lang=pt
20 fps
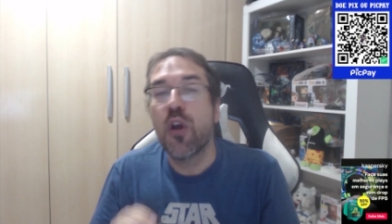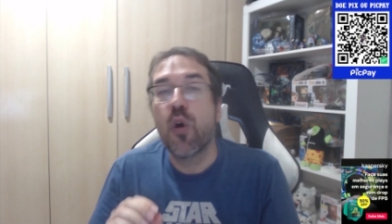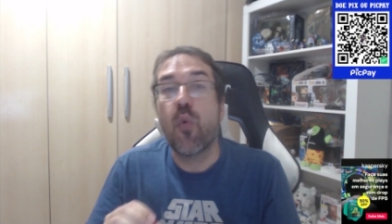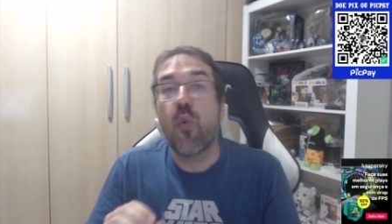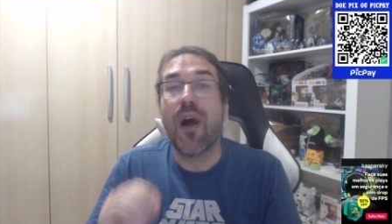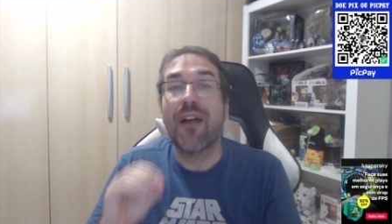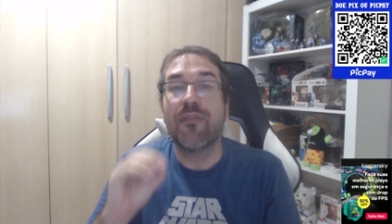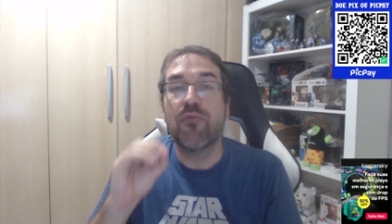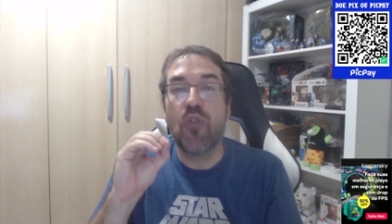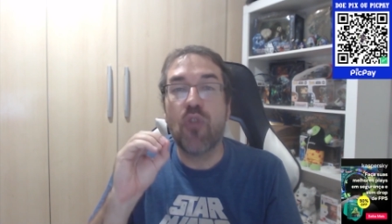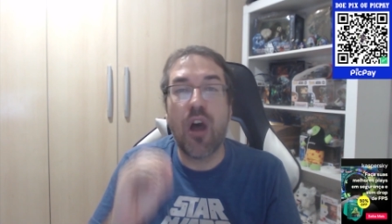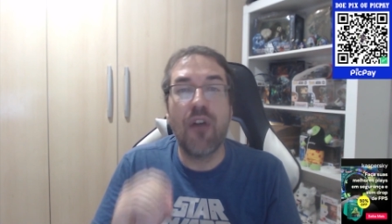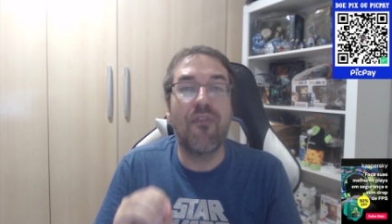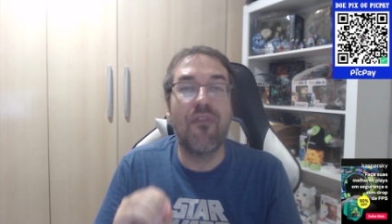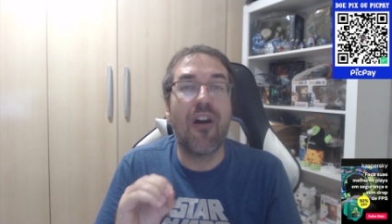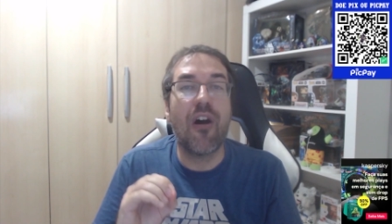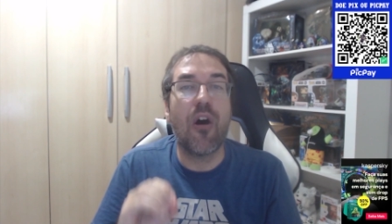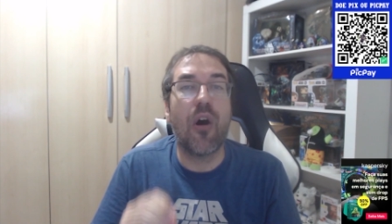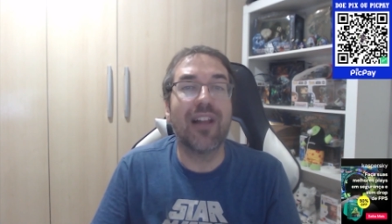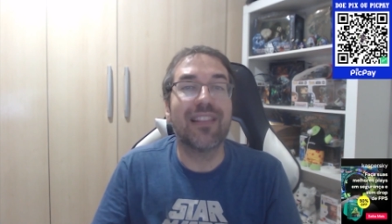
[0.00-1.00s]
com a nova
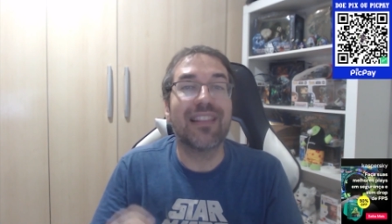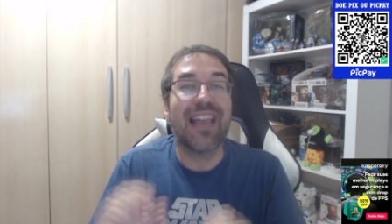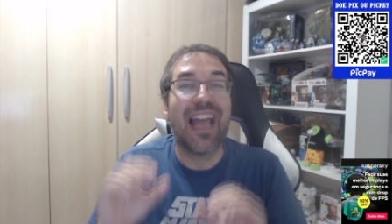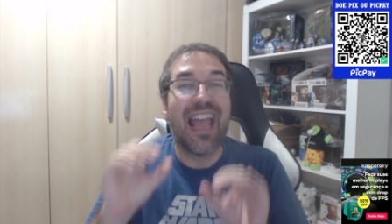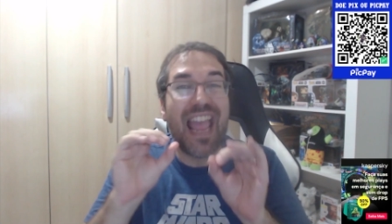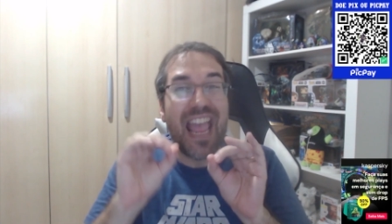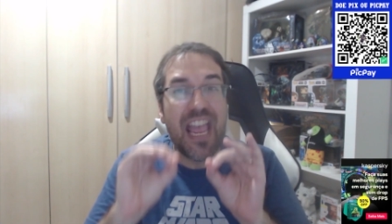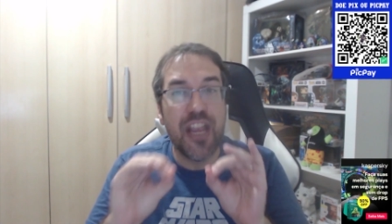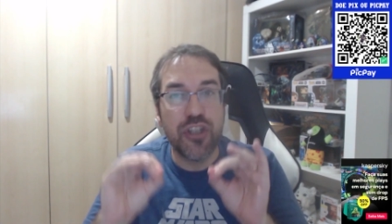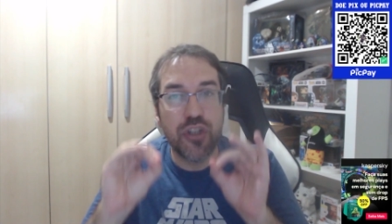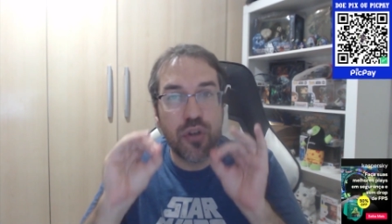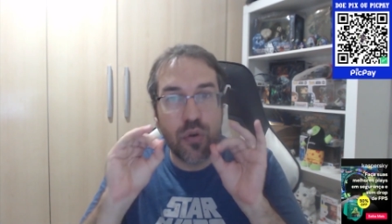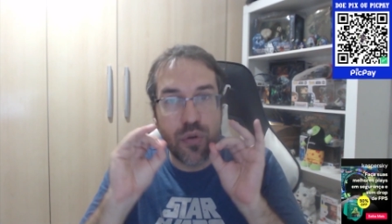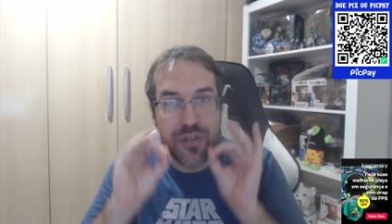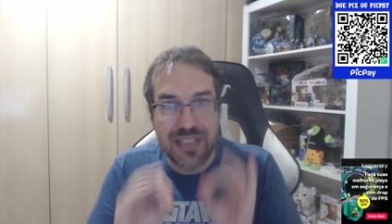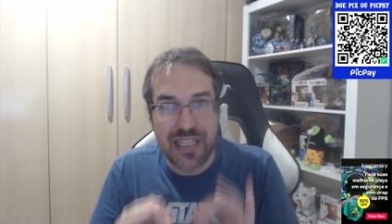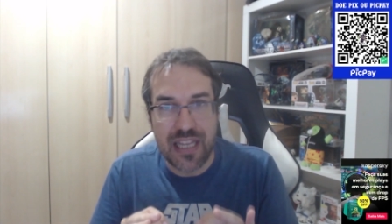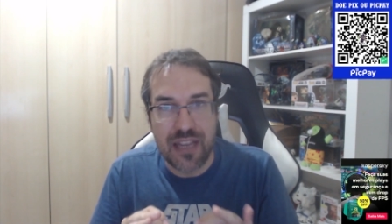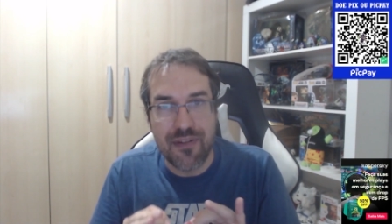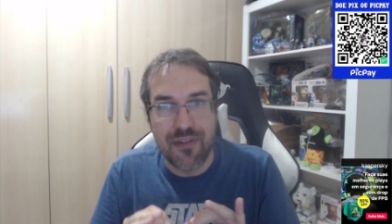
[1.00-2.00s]
rota
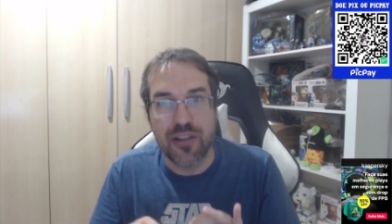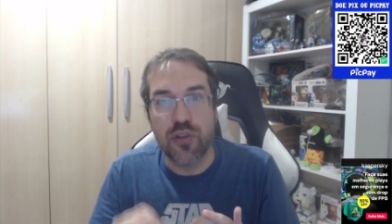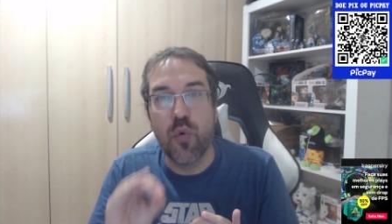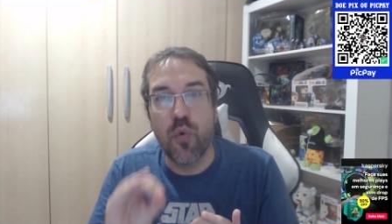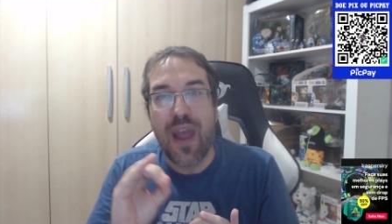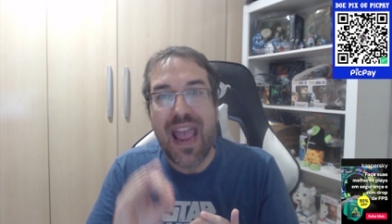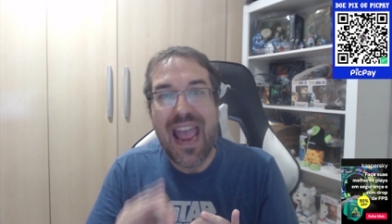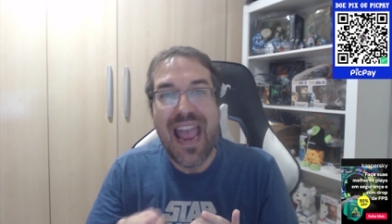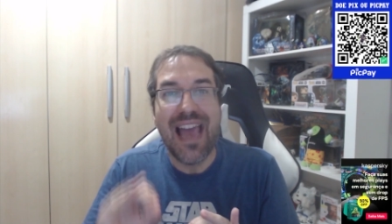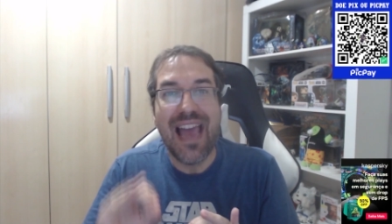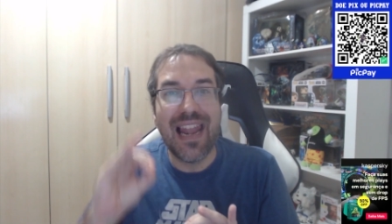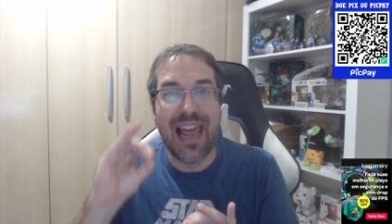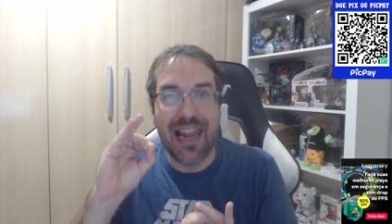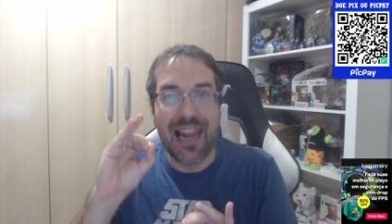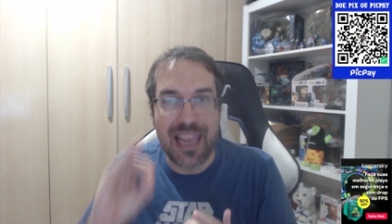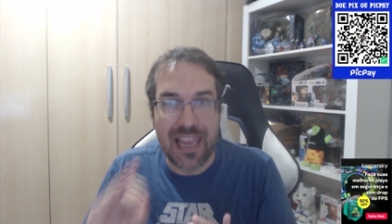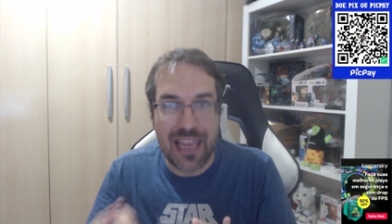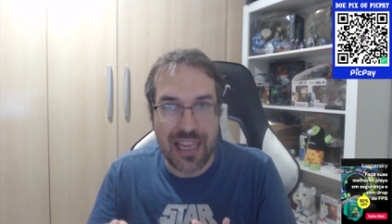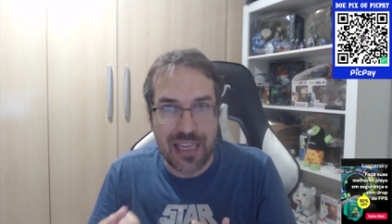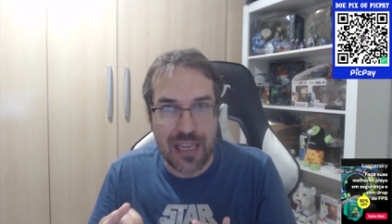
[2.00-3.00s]
exclusiva do Ela
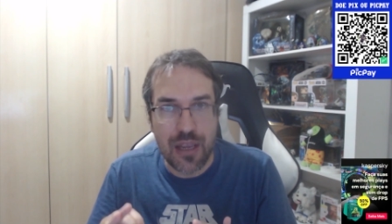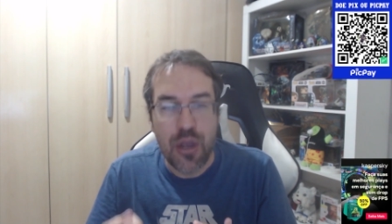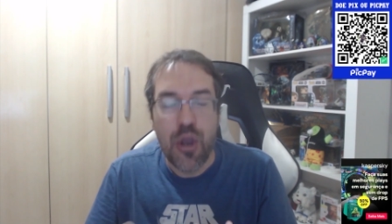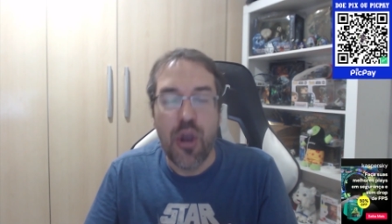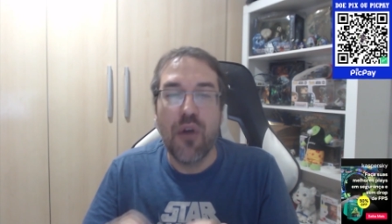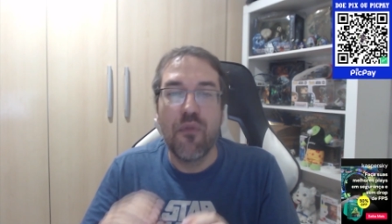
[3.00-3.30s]
Link,